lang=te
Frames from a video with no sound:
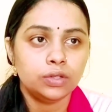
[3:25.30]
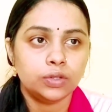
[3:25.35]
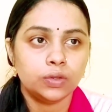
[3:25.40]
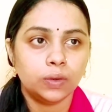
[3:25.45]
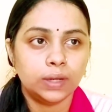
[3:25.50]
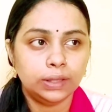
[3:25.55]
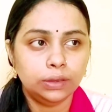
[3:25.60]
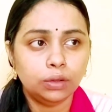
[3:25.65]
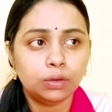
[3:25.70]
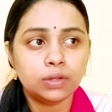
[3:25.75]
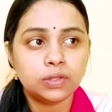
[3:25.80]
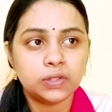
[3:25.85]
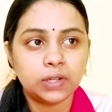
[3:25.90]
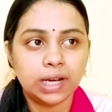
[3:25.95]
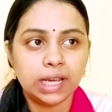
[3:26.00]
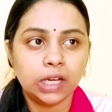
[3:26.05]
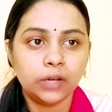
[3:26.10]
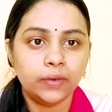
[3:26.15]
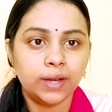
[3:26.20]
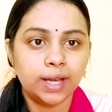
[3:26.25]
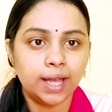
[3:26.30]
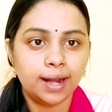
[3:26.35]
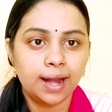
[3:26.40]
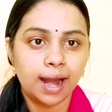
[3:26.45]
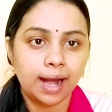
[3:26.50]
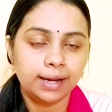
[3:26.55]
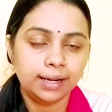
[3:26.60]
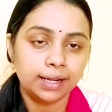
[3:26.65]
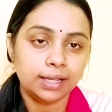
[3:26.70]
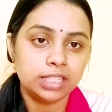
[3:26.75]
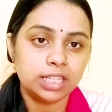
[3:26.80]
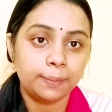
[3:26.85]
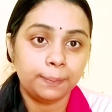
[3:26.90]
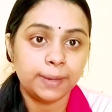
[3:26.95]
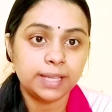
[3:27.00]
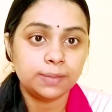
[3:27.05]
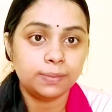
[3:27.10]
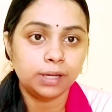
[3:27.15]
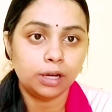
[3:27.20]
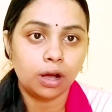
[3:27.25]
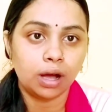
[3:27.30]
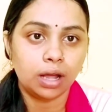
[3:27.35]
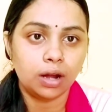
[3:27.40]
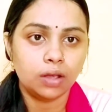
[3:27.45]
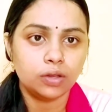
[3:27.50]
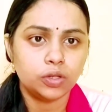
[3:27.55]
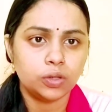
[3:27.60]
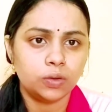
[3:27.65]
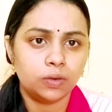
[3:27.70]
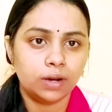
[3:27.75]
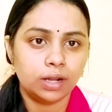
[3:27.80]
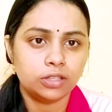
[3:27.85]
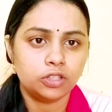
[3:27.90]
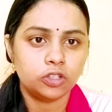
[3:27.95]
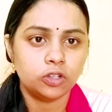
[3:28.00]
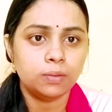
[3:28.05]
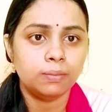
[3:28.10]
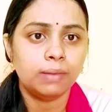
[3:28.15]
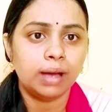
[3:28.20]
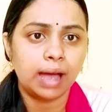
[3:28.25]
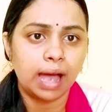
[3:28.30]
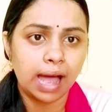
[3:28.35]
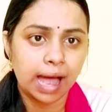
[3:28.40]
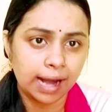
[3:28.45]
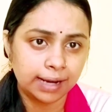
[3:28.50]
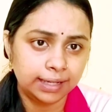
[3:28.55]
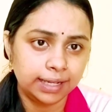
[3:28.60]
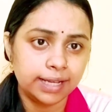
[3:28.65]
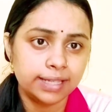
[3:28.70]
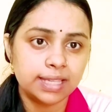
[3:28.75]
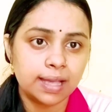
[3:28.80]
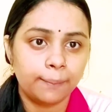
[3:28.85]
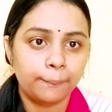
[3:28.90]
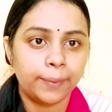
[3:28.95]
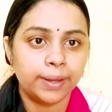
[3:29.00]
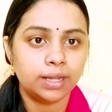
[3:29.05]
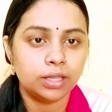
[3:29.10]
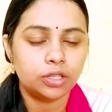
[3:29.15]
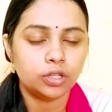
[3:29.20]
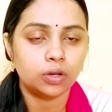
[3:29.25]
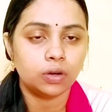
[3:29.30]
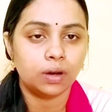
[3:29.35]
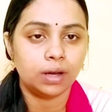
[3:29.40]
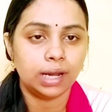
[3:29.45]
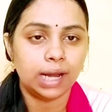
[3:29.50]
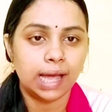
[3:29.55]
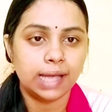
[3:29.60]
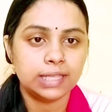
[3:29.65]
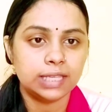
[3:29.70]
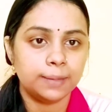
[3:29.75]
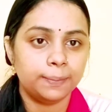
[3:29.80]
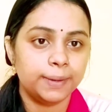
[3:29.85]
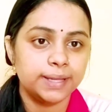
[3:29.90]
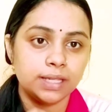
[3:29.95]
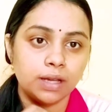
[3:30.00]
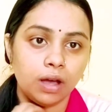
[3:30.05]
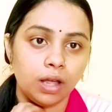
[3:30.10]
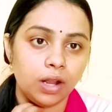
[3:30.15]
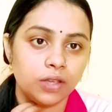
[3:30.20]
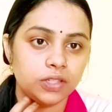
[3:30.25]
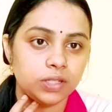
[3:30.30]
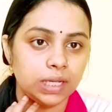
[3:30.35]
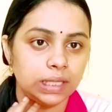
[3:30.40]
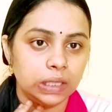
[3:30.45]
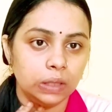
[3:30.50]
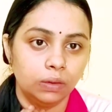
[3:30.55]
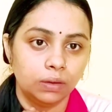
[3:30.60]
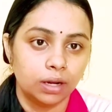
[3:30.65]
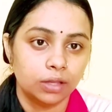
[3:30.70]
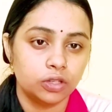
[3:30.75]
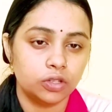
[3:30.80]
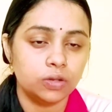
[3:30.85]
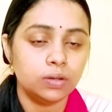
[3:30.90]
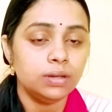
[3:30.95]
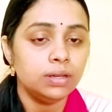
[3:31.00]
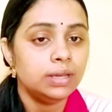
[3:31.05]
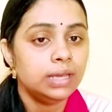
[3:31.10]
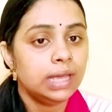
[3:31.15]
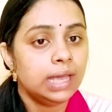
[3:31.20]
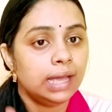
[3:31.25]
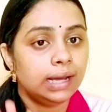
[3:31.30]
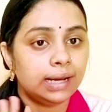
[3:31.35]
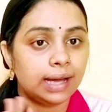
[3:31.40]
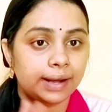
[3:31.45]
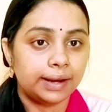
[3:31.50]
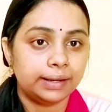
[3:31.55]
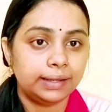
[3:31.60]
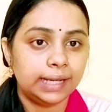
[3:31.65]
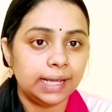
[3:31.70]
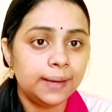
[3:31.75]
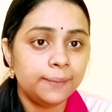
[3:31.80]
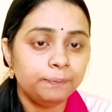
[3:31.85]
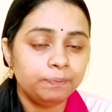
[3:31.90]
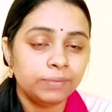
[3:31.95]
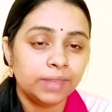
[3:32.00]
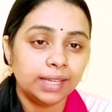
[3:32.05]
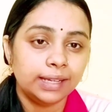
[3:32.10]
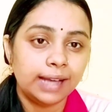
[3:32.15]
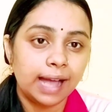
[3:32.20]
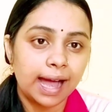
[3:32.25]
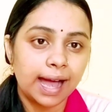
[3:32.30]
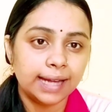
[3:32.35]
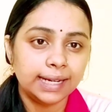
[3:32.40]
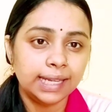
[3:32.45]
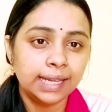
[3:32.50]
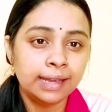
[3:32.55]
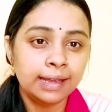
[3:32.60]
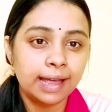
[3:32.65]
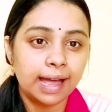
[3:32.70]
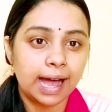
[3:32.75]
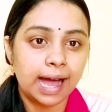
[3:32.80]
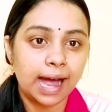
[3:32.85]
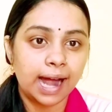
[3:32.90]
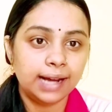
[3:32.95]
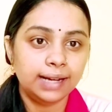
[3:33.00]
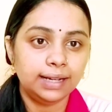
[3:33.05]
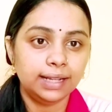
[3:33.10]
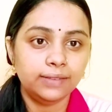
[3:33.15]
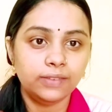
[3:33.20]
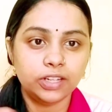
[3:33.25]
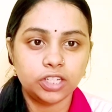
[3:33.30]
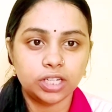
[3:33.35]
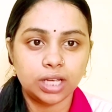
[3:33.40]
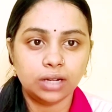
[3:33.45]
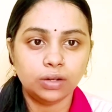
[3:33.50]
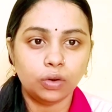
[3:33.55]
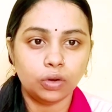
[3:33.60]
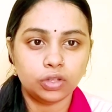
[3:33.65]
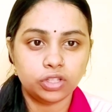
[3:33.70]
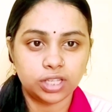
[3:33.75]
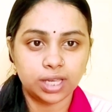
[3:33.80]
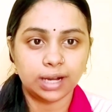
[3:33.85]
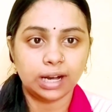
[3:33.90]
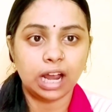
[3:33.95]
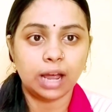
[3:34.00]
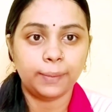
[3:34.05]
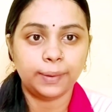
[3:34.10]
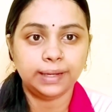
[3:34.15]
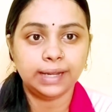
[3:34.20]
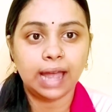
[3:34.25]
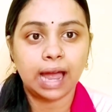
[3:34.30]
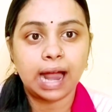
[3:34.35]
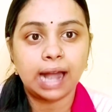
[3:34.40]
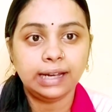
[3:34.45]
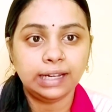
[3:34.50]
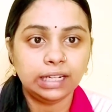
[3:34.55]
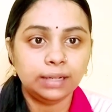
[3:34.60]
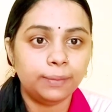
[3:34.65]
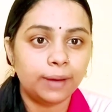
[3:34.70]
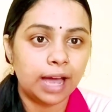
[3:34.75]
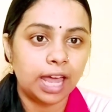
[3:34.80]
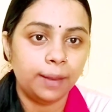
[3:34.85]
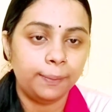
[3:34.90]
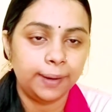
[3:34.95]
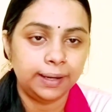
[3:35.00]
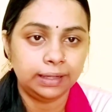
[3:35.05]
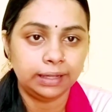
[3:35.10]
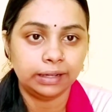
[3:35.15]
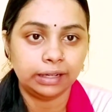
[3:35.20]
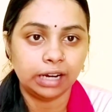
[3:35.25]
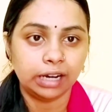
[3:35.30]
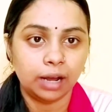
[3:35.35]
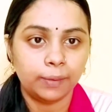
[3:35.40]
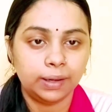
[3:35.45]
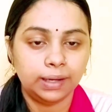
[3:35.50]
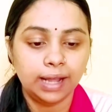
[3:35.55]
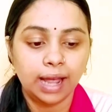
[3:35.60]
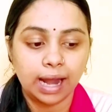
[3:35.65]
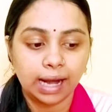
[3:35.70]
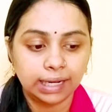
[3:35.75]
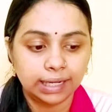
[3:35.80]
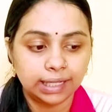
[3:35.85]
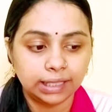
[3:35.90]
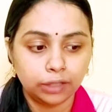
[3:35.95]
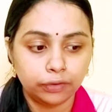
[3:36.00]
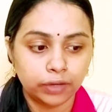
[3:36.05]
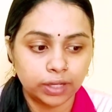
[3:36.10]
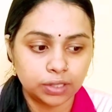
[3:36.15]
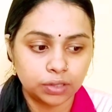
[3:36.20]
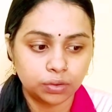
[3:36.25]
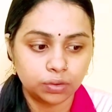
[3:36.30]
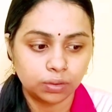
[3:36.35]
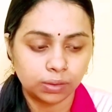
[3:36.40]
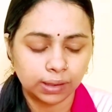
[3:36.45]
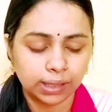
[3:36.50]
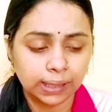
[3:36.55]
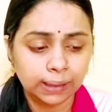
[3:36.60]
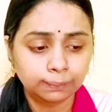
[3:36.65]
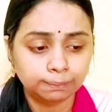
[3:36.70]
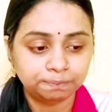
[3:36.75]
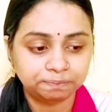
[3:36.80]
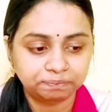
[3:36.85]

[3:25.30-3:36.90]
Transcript: సో ఎందుకు స్ట్రైక్ వేయాలి ఆంటీ అని చెప్పేసి మీకు ఆలోచన ఉండొచ్చు ఆంటీయే సంపాదించుకోవాలా అని చెప్పేసి ఆలోచన అయితే ఉండొచ్చు కరెక్టే కానీ ఆంటీ విషయానికి వచ్చారు కాబట్టి ఆంటీని బాధ పెట్టారు కాబట్టి ఆంటీ అయితే వేస్తుంది